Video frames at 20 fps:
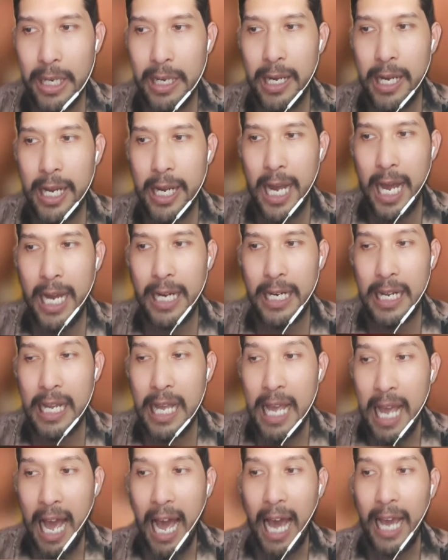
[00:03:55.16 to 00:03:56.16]
และรายการ
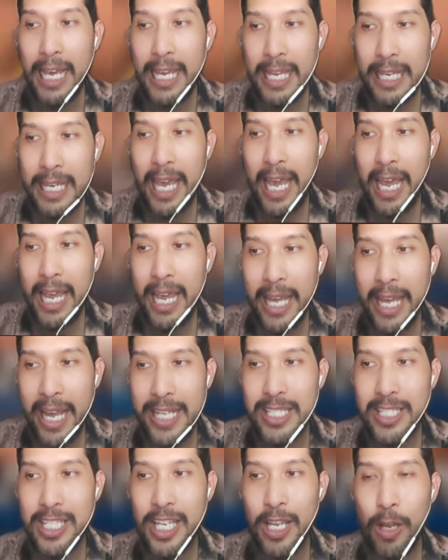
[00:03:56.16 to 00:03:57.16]

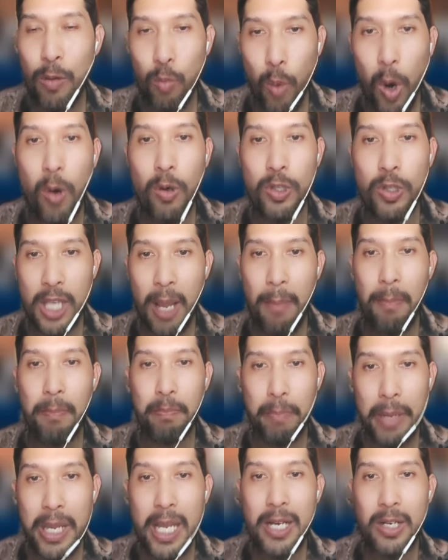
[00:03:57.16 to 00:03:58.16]
IKKC World
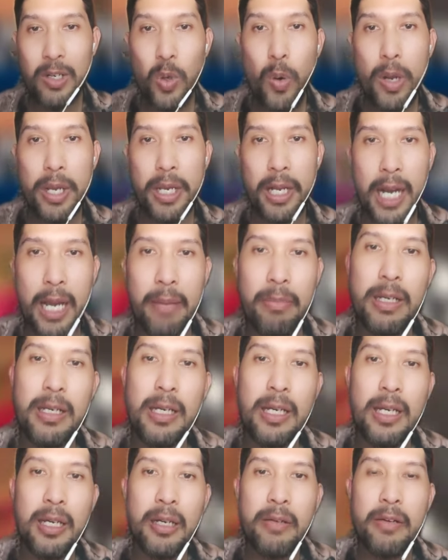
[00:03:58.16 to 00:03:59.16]
Champion ด้วยนะครับ
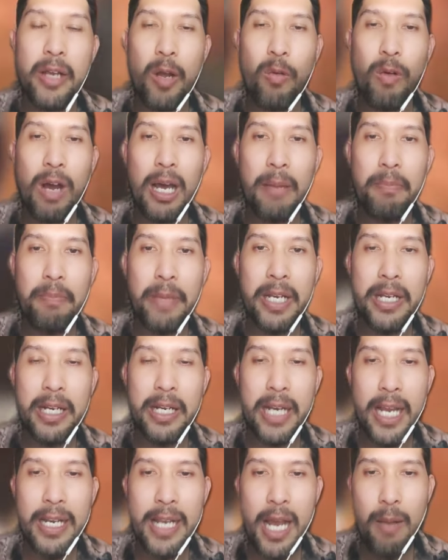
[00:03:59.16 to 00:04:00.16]
เรียกว่าเป็นหนึ่ง
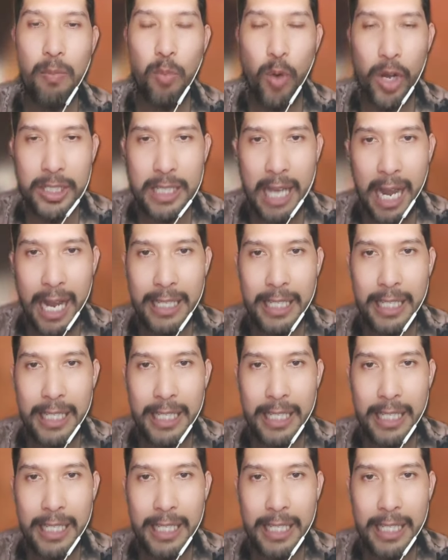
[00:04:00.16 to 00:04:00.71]
ในนักมวยไทย